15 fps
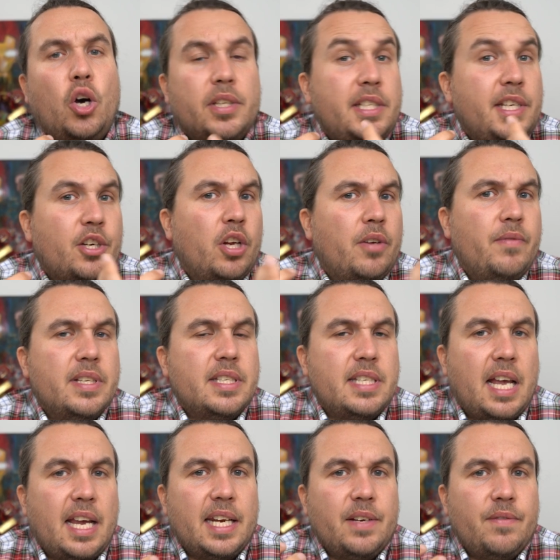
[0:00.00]
Ort, hier können wir
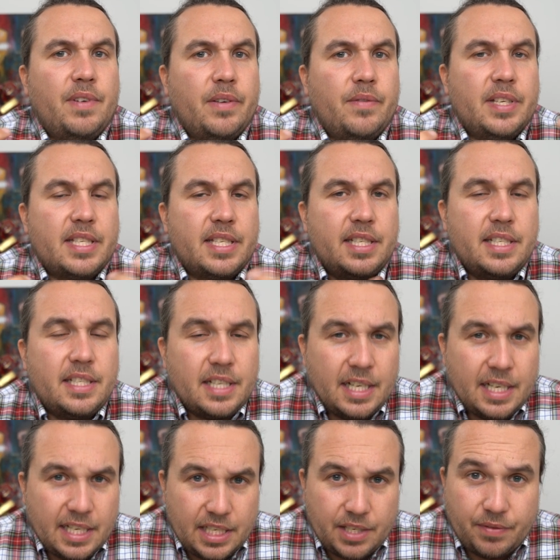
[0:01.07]
sein, wer wir sind,
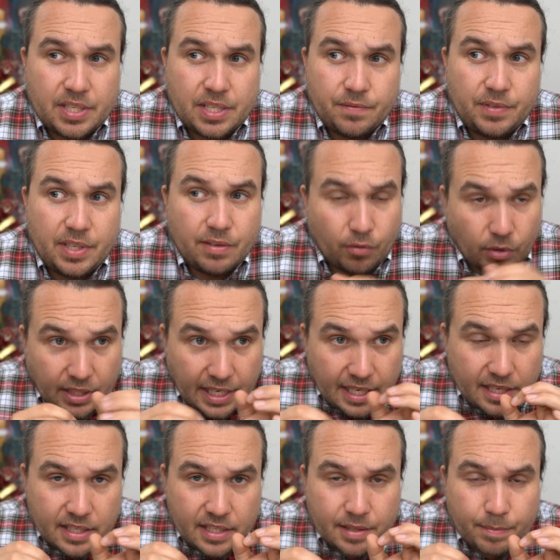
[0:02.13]
hier wissen wir, wo
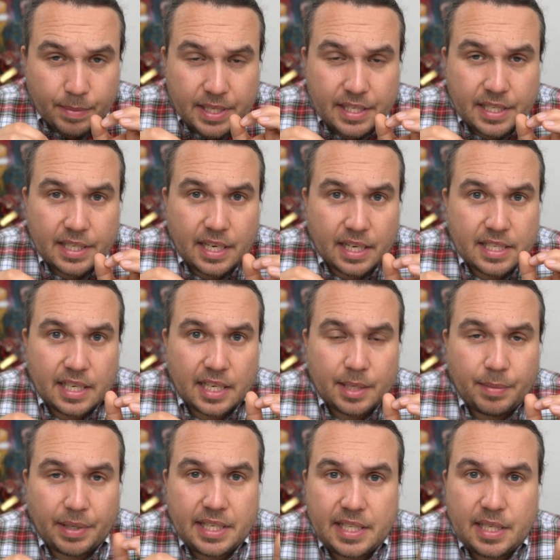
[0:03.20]
jedes bisschen an
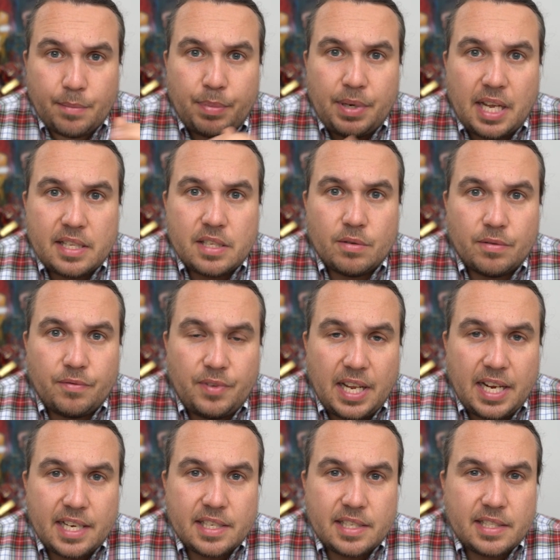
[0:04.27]
seinem richtigen Platz Platz und
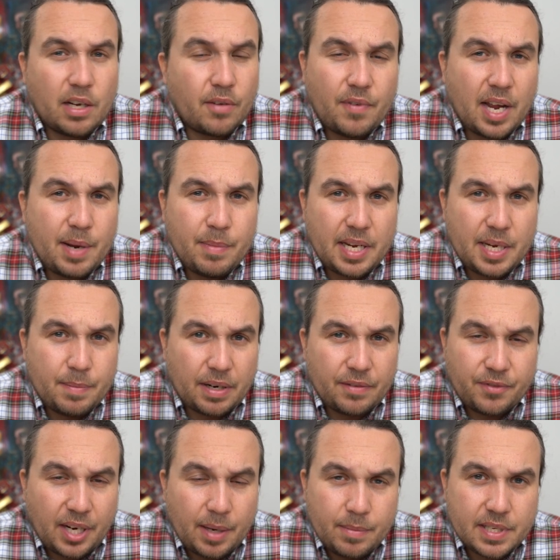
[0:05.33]
Fleck ist und auf einmal jemand
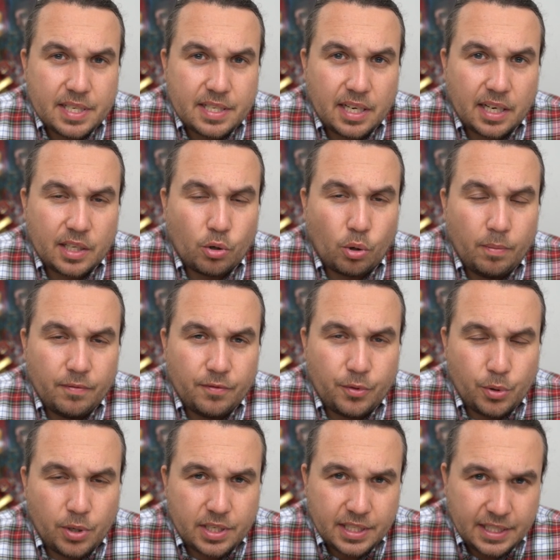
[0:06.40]
Fremdes darin
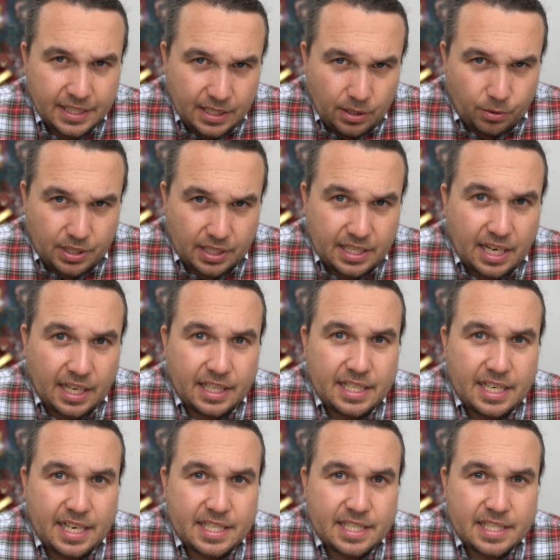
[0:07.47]
rumwühlt oder darin
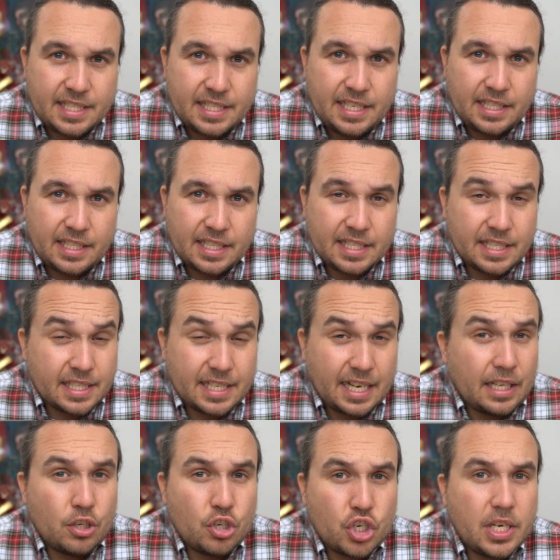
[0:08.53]
existiert, dann ist es
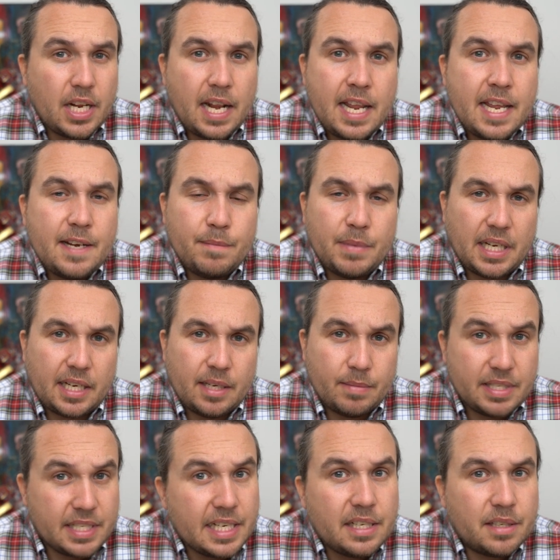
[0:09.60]
ganz schnell hin mit einem
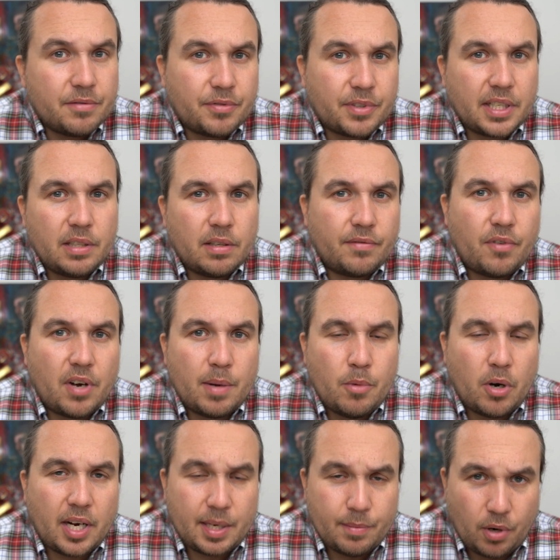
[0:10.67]
Seelenfrieden und vor allem
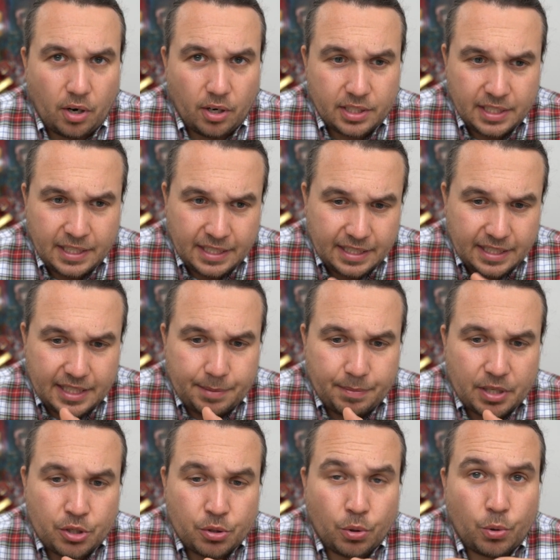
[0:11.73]
auch einem Ort, in dem
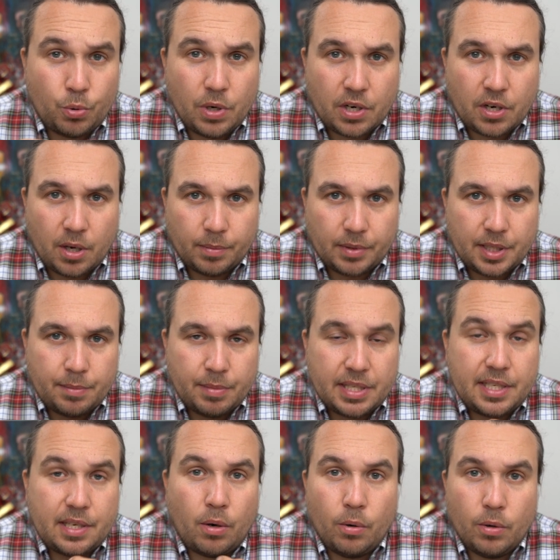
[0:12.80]
man zur Ruhe kommt, in dem man
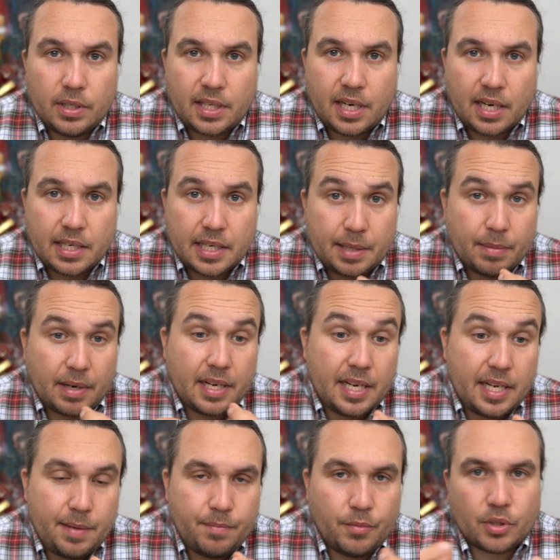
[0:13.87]
sich erholen kann, in dem man
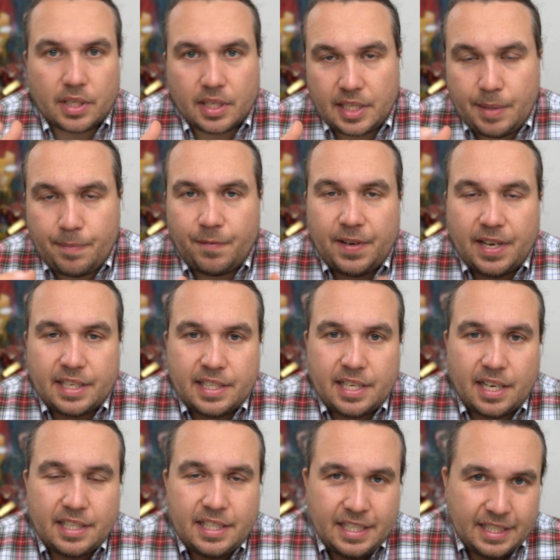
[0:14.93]
lieben und geliebt werden
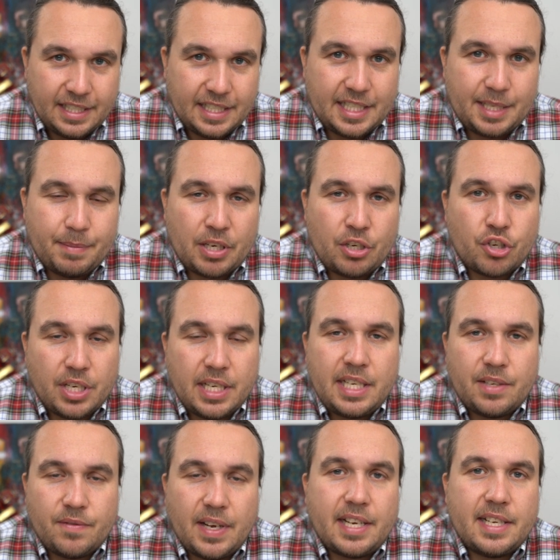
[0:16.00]
kann, in dem man
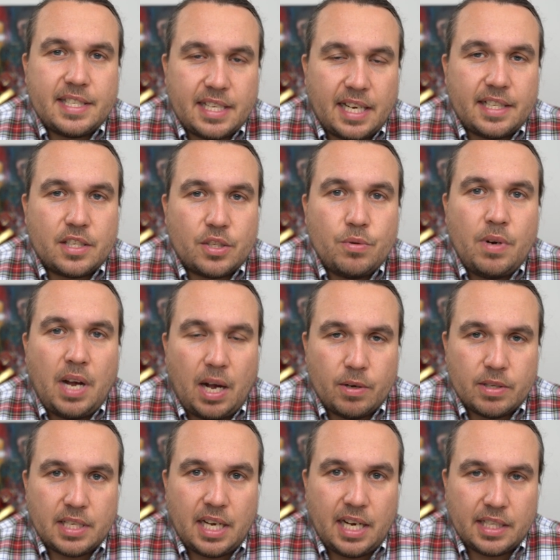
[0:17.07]
schlichtweg sein
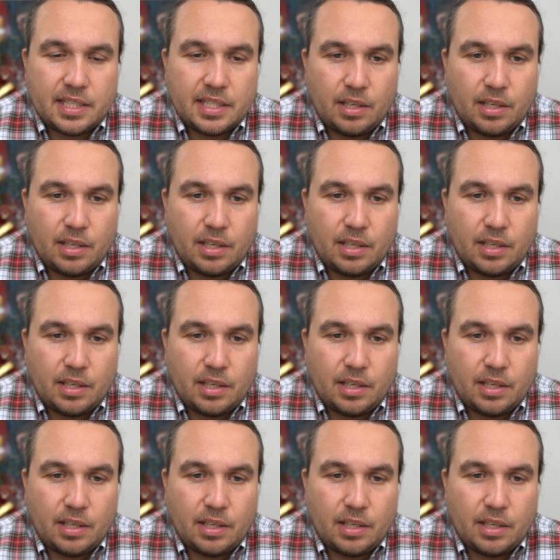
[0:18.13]
Zuhause hat.